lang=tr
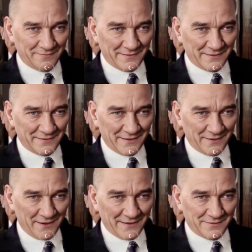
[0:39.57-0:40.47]

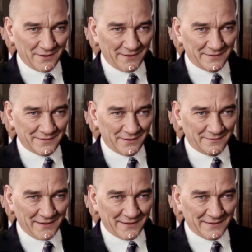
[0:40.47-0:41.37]
milli heyecan içinde